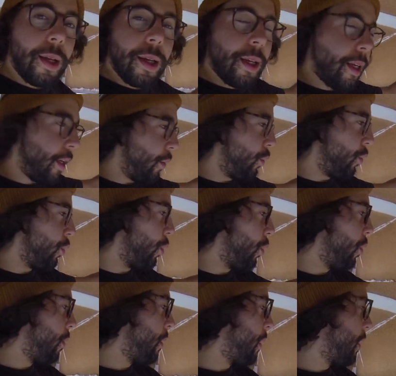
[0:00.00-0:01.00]
et du haut
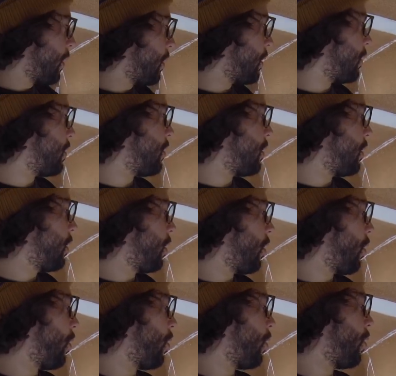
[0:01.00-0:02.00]
ici
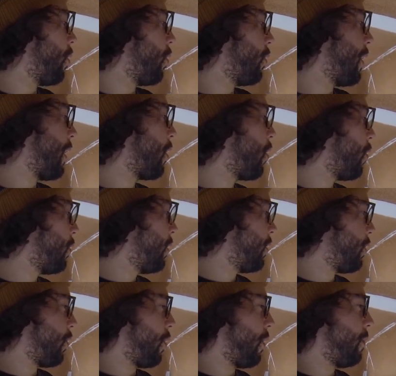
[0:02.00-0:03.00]
en
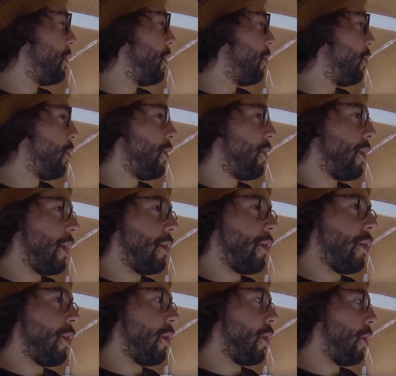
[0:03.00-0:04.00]
agrandissant un petit peu cette,
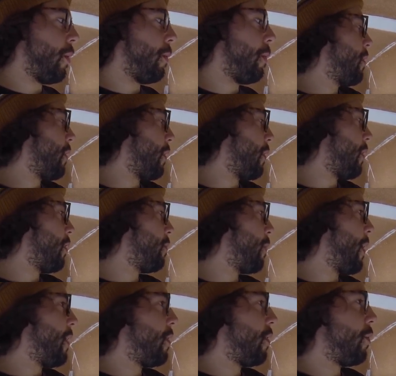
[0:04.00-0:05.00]
euh, cet
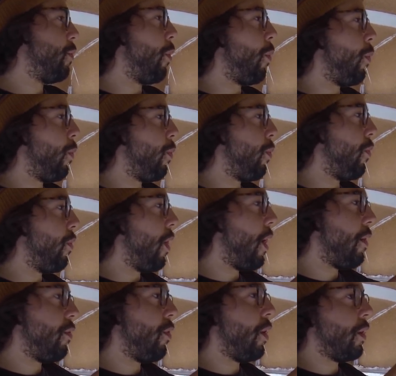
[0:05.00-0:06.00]
espace pour pouvoir
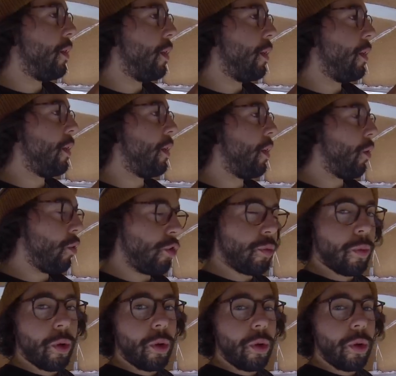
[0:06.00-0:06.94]
avoir des rangements.